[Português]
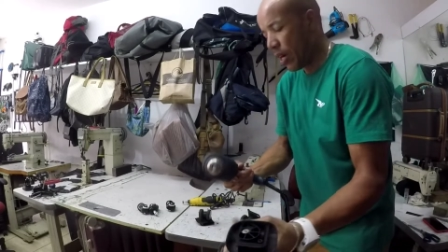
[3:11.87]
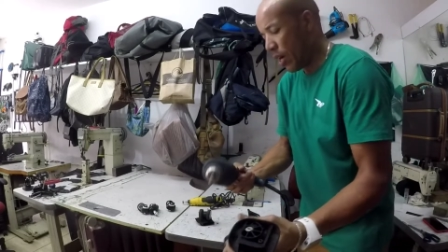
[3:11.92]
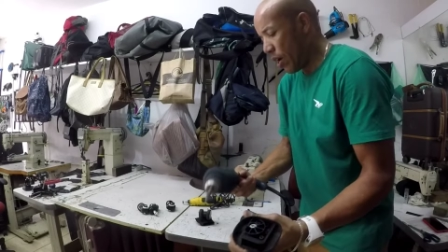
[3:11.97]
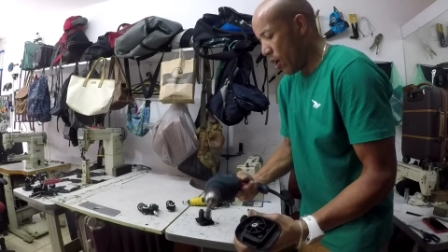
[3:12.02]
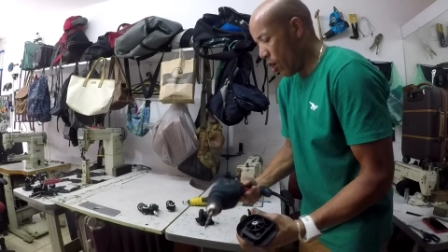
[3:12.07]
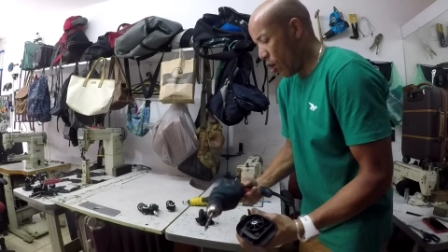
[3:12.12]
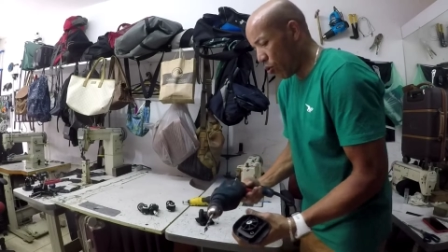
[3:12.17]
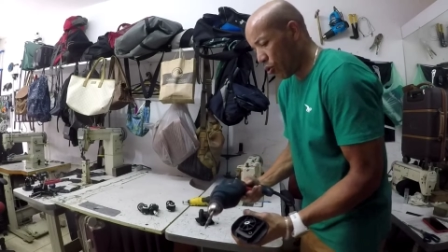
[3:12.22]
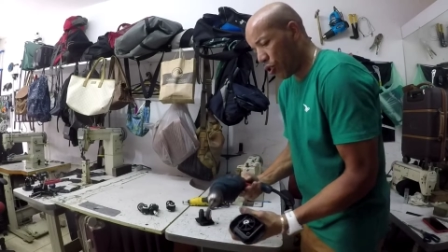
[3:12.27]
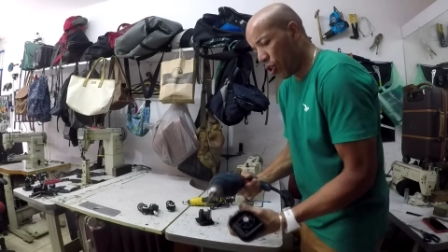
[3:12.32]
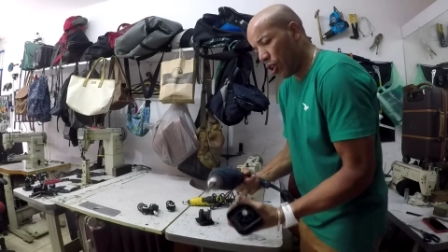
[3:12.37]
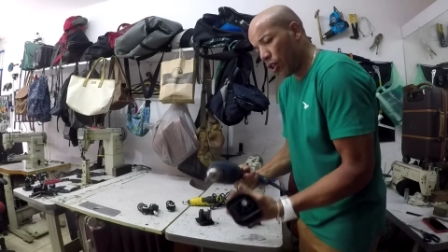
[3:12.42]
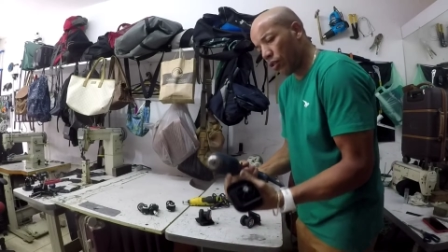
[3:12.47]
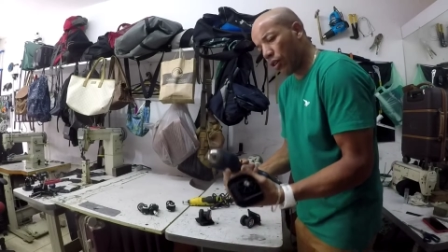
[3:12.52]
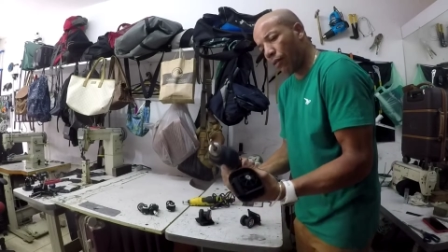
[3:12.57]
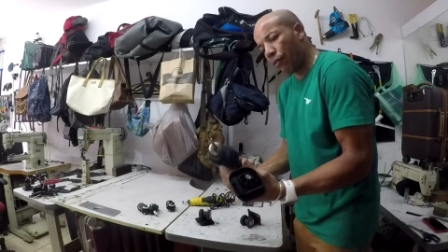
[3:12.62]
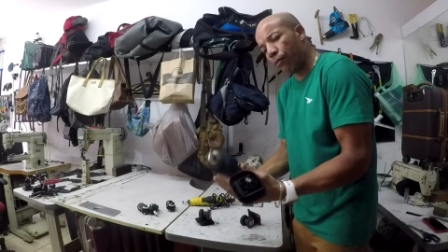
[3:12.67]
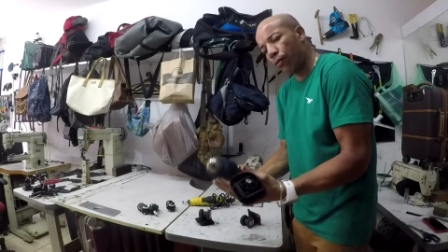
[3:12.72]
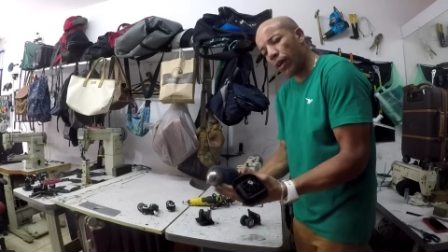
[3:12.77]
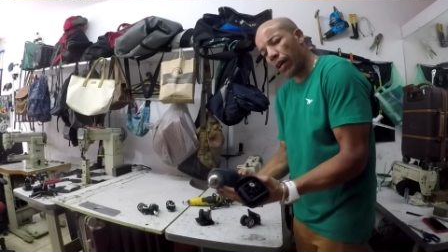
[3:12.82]
Eu utilizo
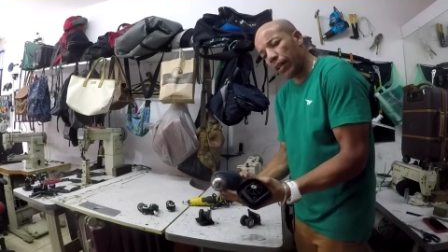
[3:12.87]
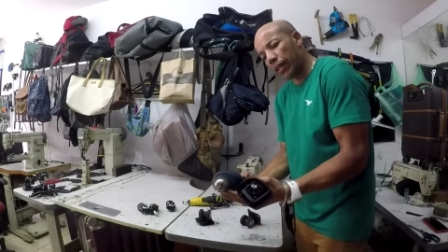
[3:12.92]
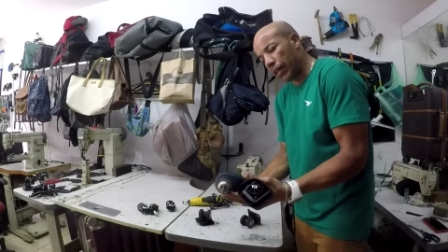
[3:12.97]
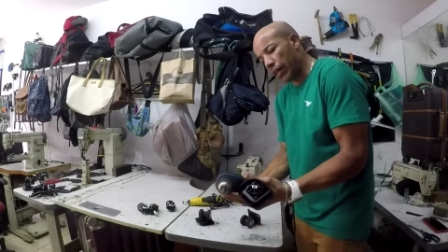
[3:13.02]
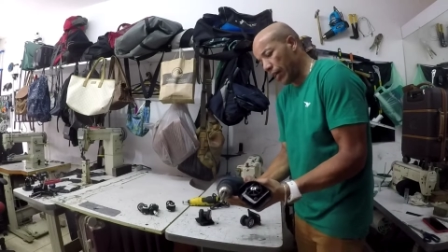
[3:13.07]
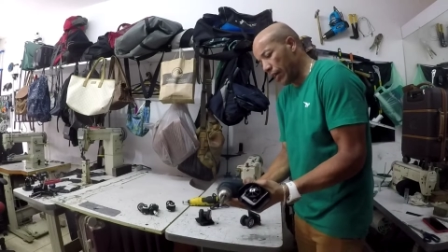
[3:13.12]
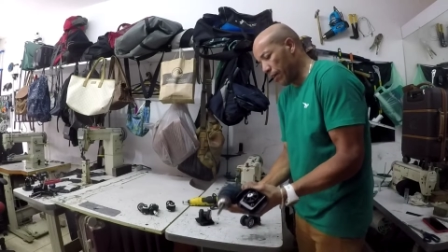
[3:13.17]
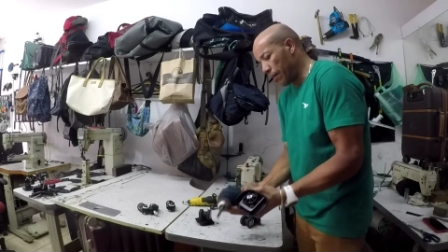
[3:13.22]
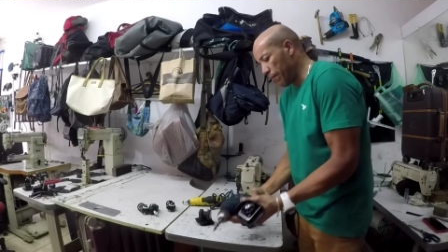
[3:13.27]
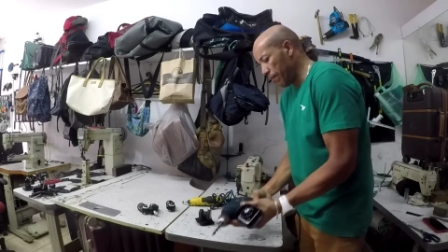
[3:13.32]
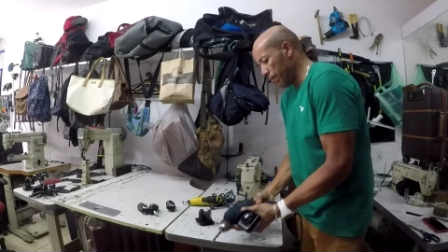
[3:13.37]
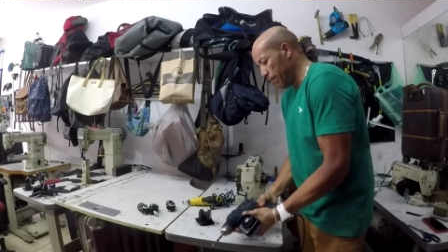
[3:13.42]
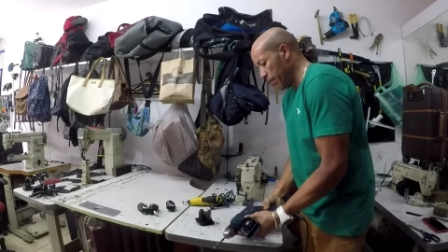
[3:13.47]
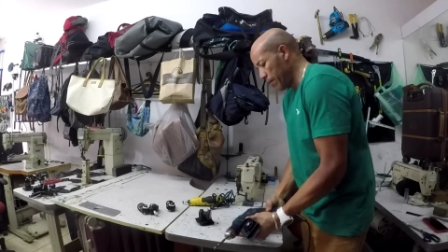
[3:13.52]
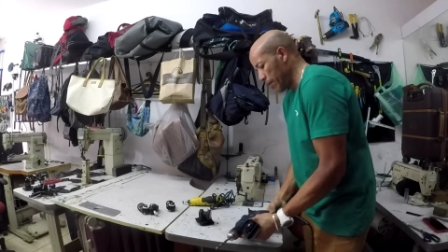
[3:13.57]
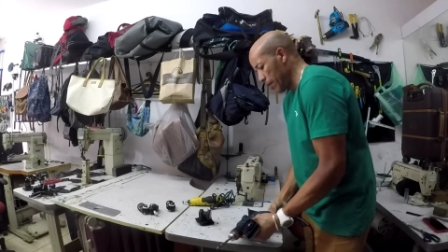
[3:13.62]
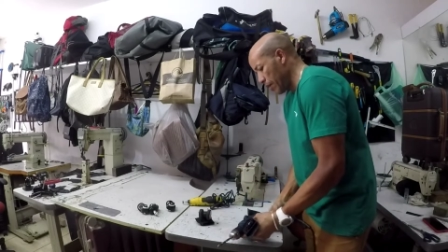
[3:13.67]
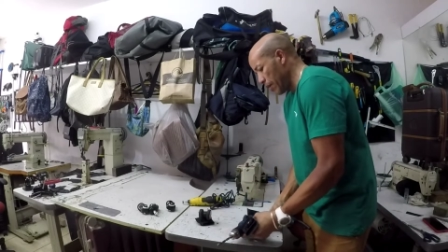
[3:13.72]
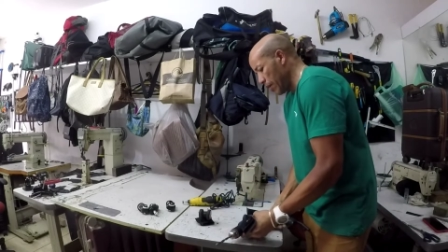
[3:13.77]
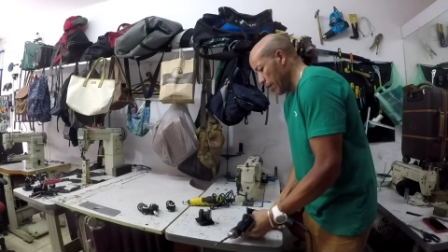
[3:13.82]
a furadeira
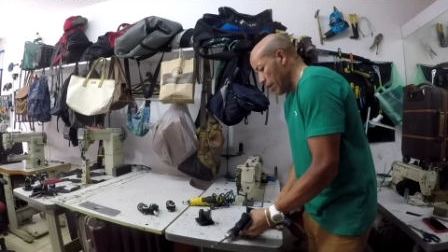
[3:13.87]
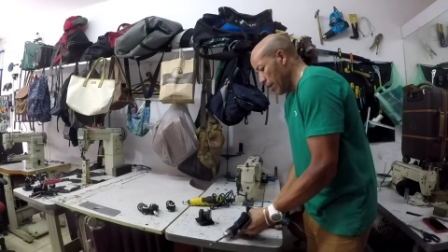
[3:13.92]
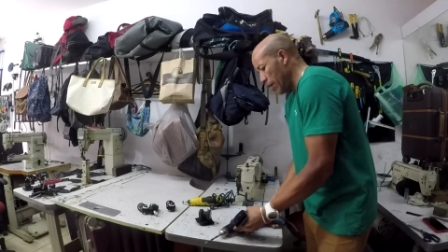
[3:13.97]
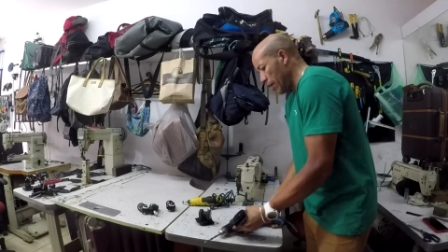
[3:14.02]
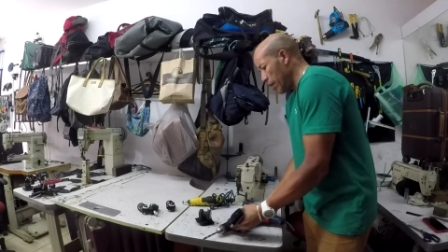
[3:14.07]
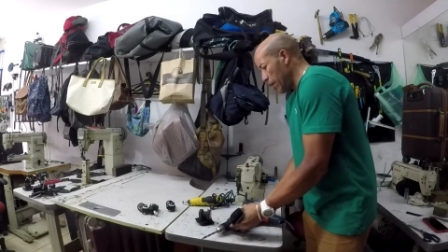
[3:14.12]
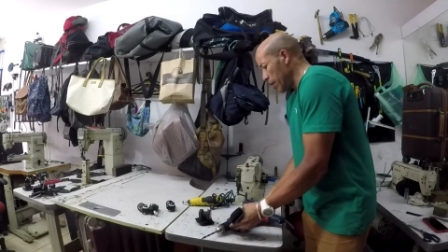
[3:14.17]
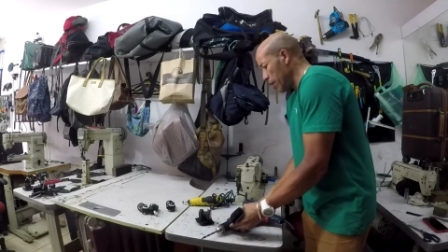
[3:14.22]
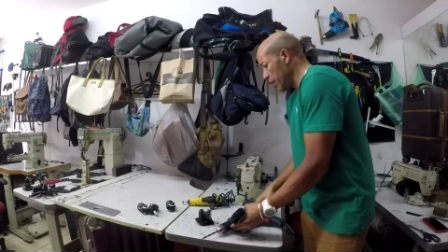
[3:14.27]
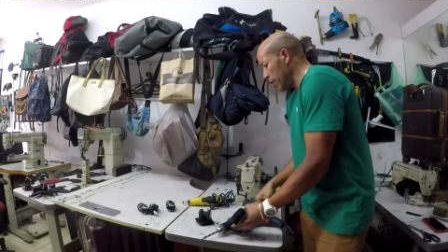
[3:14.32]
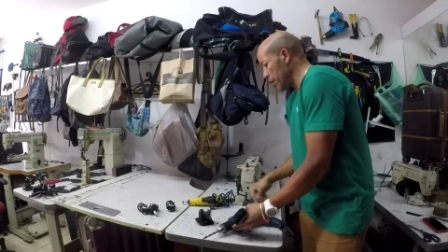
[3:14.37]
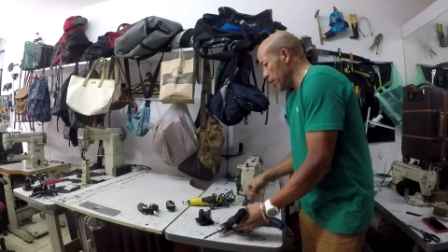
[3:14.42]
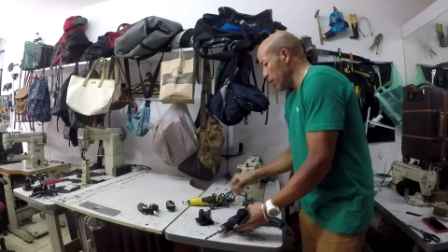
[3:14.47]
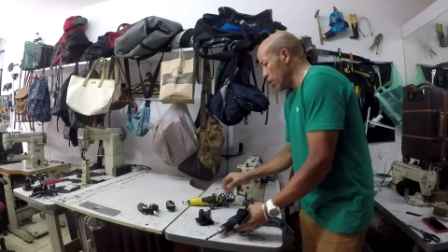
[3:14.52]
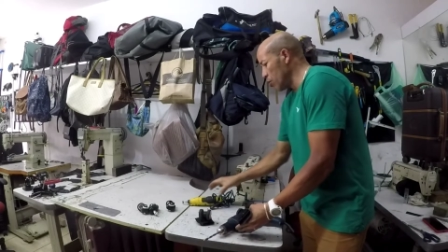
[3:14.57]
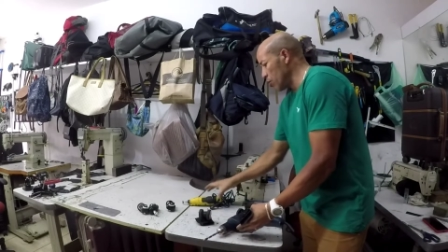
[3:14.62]
e